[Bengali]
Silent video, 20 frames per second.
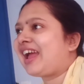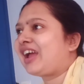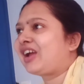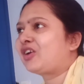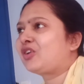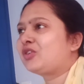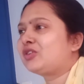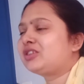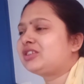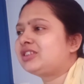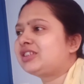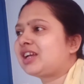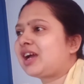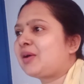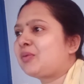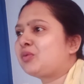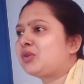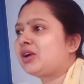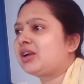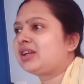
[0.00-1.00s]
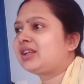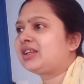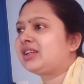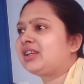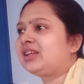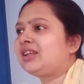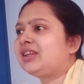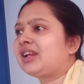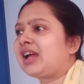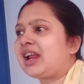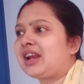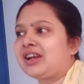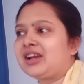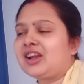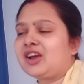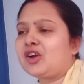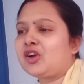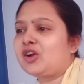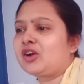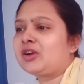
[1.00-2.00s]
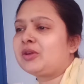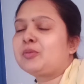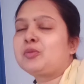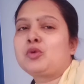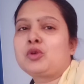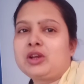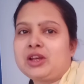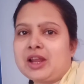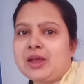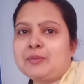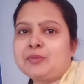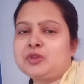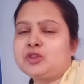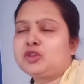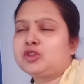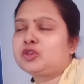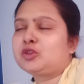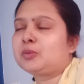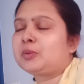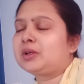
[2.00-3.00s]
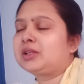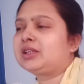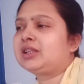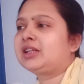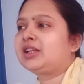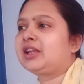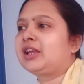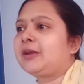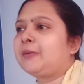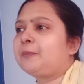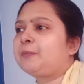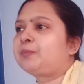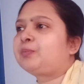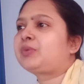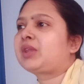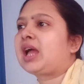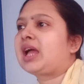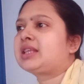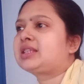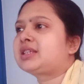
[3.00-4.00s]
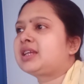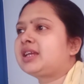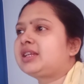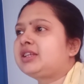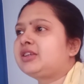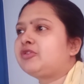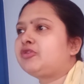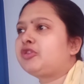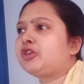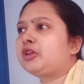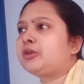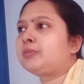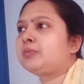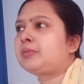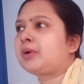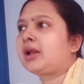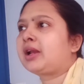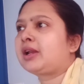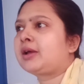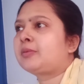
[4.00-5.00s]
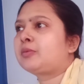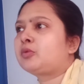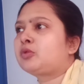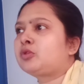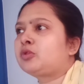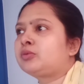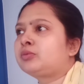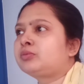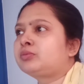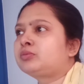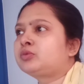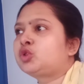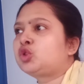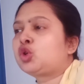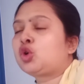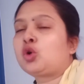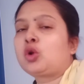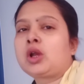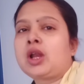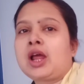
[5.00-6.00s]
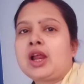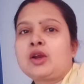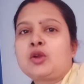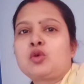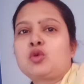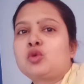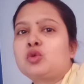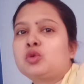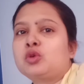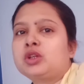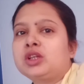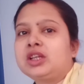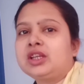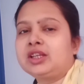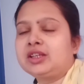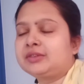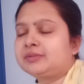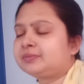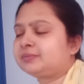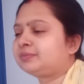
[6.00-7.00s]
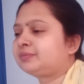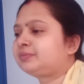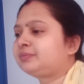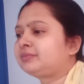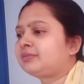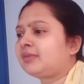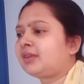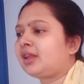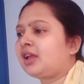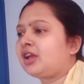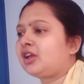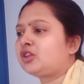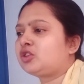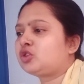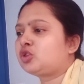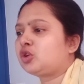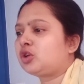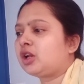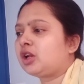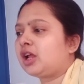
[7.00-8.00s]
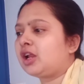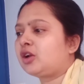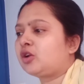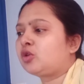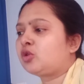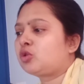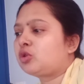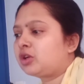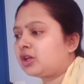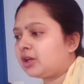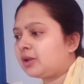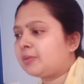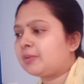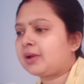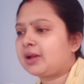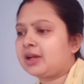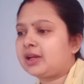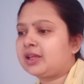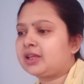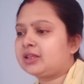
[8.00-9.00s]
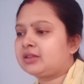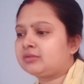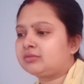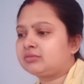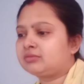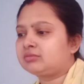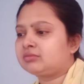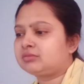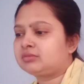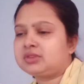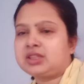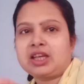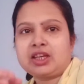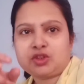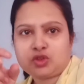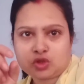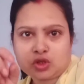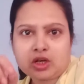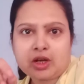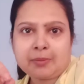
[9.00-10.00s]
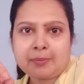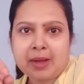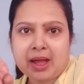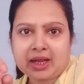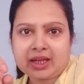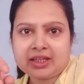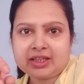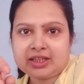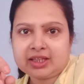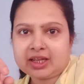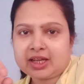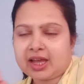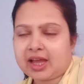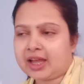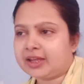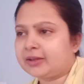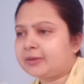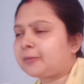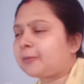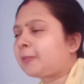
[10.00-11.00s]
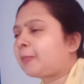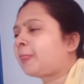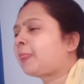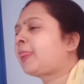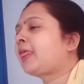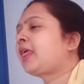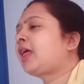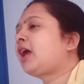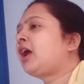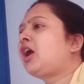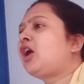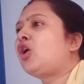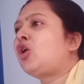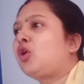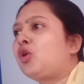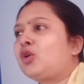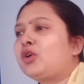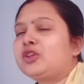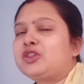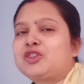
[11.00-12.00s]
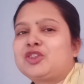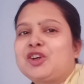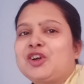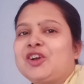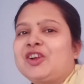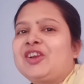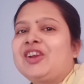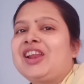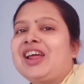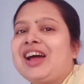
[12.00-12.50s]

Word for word: এখন যাব আর কি রান্নাঘরে বললামই তো তোমাদেরকে আজকে টিফিন বানাবো ছোলার ঘুগনি ছোলার ঘুগনি মানে যেই ছোলা পাখিতে খায় ওই ছোলা